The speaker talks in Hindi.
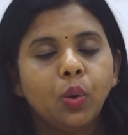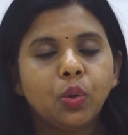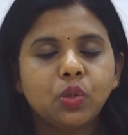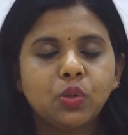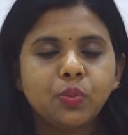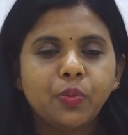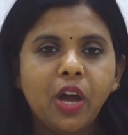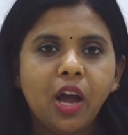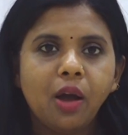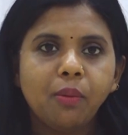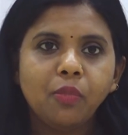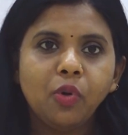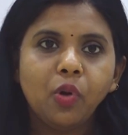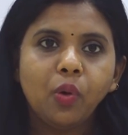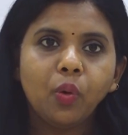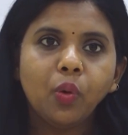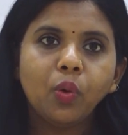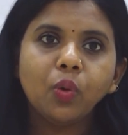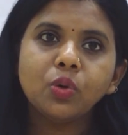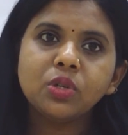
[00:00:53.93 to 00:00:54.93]
उसमें हम
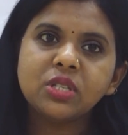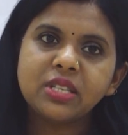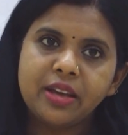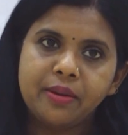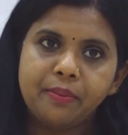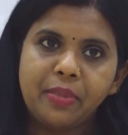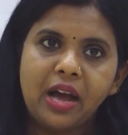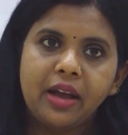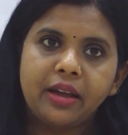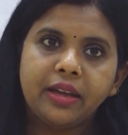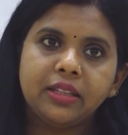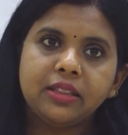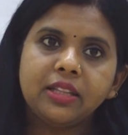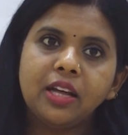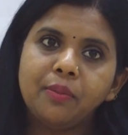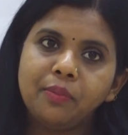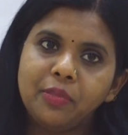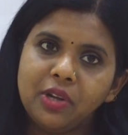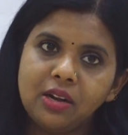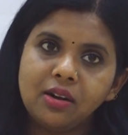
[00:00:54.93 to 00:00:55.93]
लोगों को
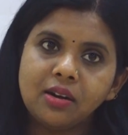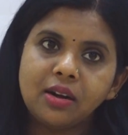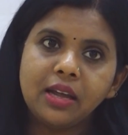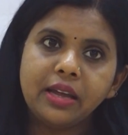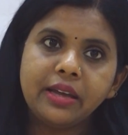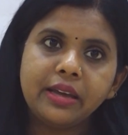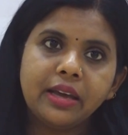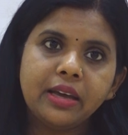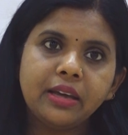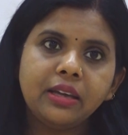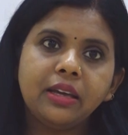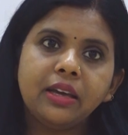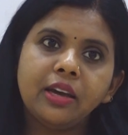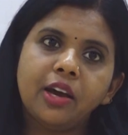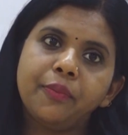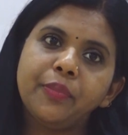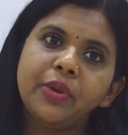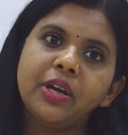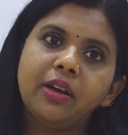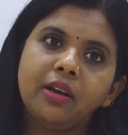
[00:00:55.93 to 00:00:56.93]
सहभागिता मिल रही है ये
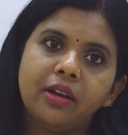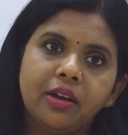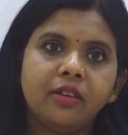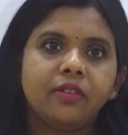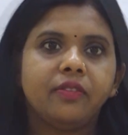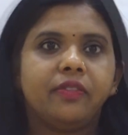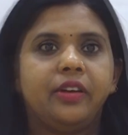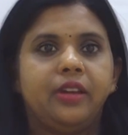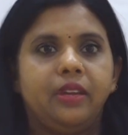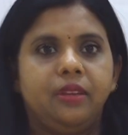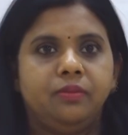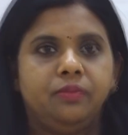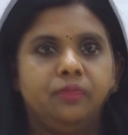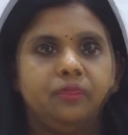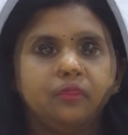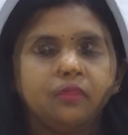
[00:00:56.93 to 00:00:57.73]
हमें गर्व है